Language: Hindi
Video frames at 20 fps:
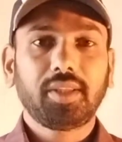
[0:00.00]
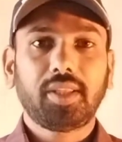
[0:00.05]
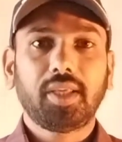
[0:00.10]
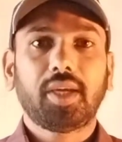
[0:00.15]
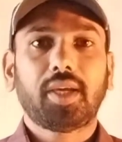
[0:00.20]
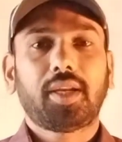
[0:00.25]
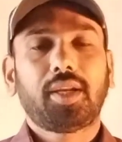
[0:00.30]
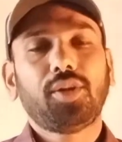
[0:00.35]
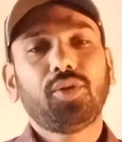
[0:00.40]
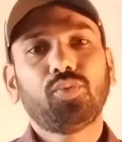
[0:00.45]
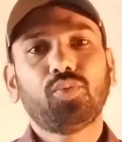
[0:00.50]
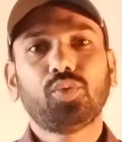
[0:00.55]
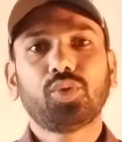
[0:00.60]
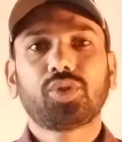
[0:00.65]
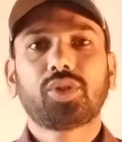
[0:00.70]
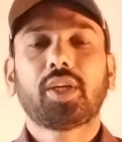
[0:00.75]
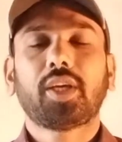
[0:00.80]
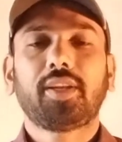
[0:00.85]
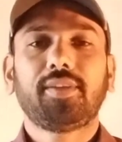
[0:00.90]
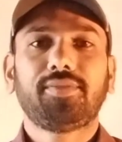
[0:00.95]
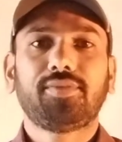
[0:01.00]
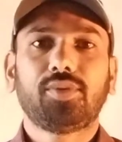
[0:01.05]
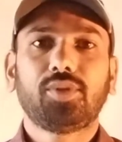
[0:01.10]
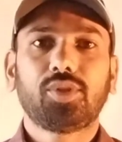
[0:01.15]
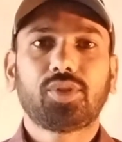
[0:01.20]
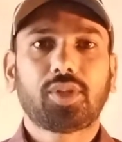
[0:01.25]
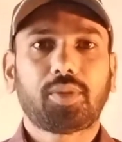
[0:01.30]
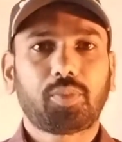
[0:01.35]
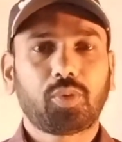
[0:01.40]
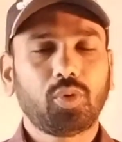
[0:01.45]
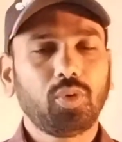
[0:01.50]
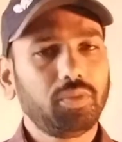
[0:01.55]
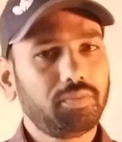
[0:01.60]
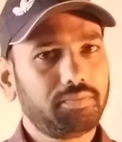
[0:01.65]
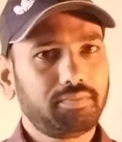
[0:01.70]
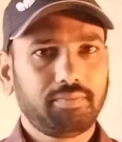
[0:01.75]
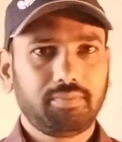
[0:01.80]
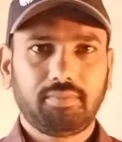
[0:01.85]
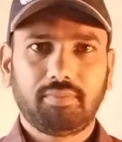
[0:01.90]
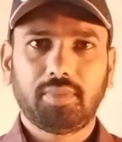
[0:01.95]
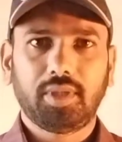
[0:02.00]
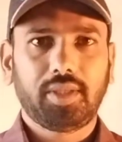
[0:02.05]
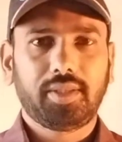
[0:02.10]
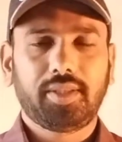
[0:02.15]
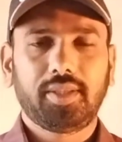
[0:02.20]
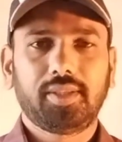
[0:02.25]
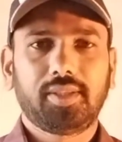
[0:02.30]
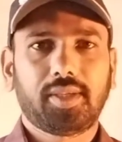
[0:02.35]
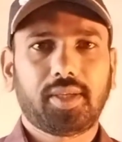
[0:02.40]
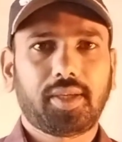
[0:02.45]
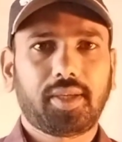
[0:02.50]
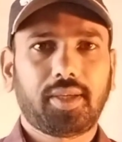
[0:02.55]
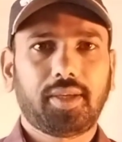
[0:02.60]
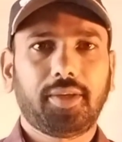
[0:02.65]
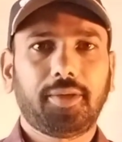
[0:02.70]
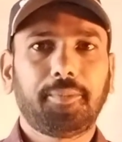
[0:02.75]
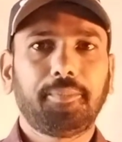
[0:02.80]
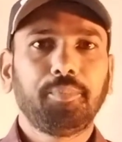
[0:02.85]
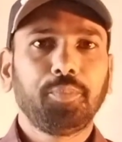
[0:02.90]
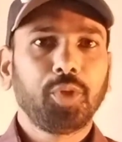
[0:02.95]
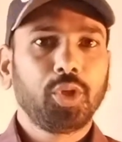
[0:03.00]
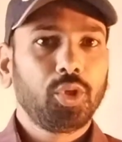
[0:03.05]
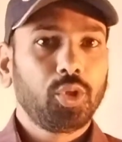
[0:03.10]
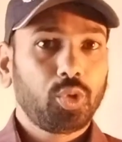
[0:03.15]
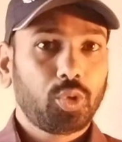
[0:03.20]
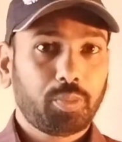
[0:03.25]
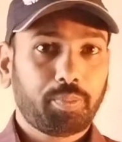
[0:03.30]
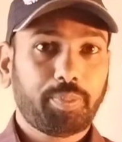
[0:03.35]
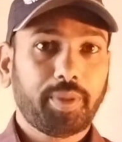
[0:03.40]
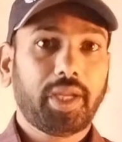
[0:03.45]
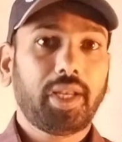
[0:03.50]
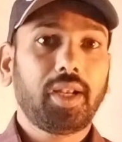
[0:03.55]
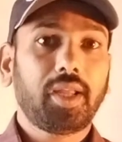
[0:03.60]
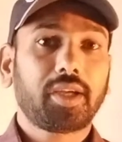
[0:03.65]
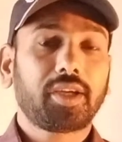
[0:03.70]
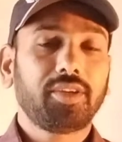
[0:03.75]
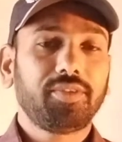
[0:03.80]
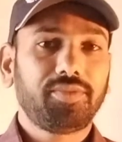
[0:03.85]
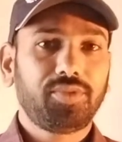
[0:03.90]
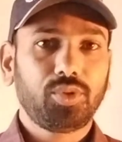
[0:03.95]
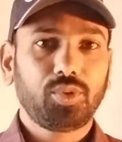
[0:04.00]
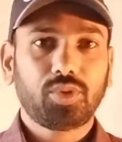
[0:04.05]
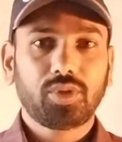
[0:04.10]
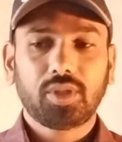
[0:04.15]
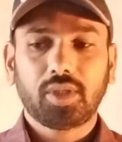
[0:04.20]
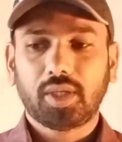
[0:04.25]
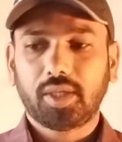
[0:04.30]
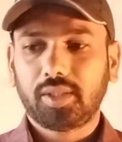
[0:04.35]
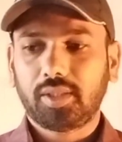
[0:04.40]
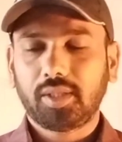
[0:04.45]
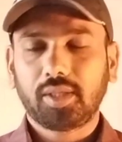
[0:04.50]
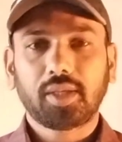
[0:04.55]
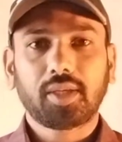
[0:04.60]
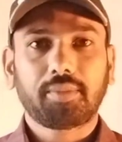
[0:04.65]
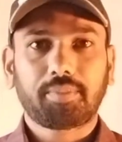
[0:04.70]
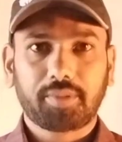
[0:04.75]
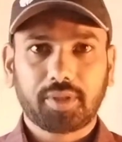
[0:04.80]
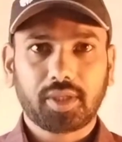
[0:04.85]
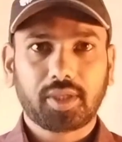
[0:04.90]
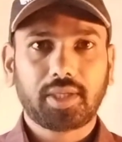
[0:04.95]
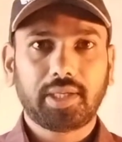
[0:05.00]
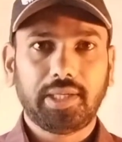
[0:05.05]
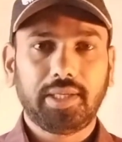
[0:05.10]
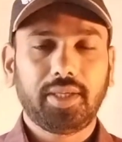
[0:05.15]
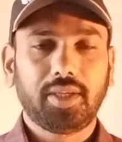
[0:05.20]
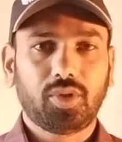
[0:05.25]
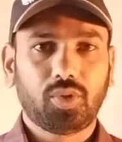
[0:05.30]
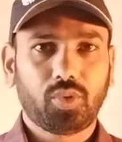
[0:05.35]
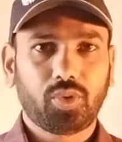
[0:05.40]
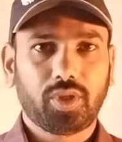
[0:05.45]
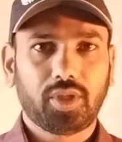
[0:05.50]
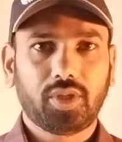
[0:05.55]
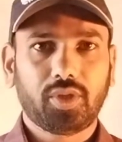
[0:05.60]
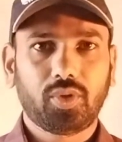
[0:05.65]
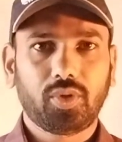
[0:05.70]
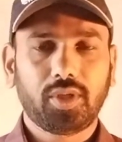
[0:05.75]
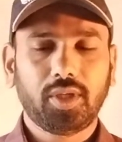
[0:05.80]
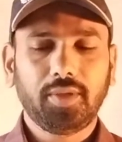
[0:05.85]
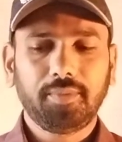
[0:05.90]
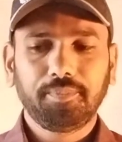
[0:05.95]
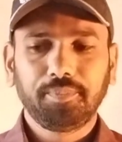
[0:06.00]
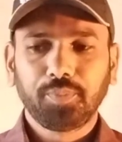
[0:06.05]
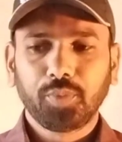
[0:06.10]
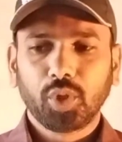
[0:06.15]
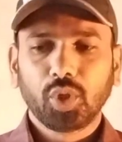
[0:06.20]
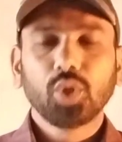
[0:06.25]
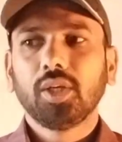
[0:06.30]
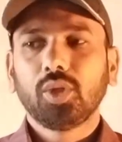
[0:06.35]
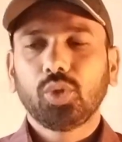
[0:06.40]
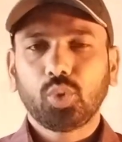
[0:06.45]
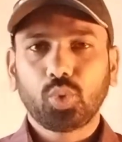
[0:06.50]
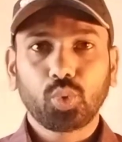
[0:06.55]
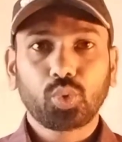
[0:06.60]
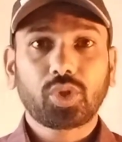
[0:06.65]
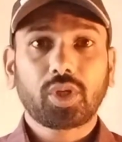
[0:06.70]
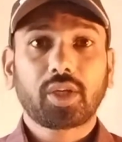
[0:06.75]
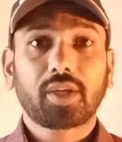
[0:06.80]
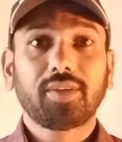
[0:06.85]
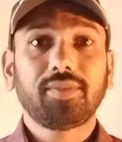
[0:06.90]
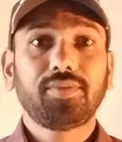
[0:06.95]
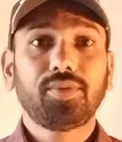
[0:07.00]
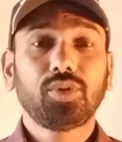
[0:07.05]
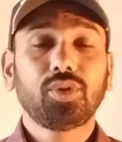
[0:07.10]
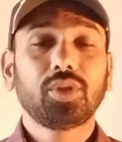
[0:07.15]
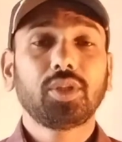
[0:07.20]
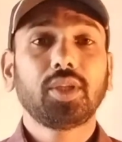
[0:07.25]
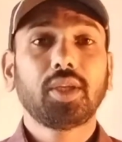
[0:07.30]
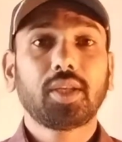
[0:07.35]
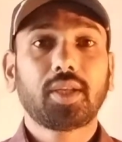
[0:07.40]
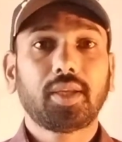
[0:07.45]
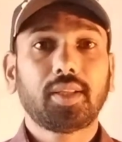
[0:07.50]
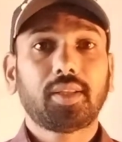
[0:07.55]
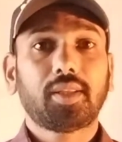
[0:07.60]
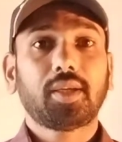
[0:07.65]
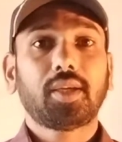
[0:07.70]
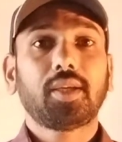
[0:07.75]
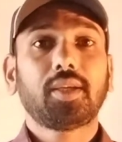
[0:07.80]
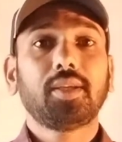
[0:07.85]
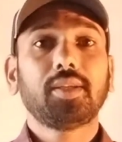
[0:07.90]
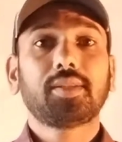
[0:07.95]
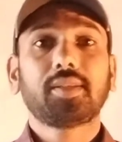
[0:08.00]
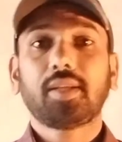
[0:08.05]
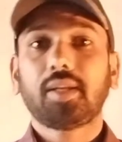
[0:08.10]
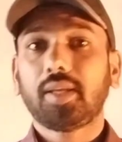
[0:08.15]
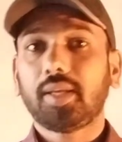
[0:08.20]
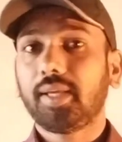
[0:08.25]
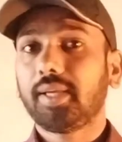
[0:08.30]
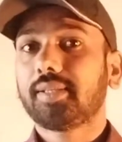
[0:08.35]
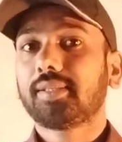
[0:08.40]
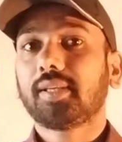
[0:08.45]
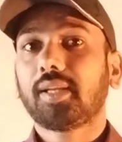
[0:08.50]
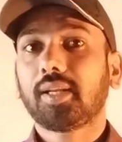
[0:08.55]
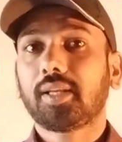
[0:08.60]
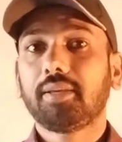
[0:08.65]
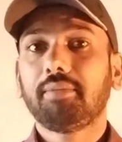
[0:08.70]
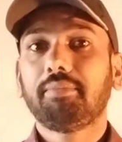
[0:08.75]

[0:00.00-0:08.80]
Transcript: बनते आ रहे हैं वो सारे फॉन्ट्स आपको मिलते जाएंगे तो पहला कन्फ्यूजन आई थिंक आपका क्लियर हो गया होगा दूसरा कन्फ्यूजन ये रहता है कि सर एक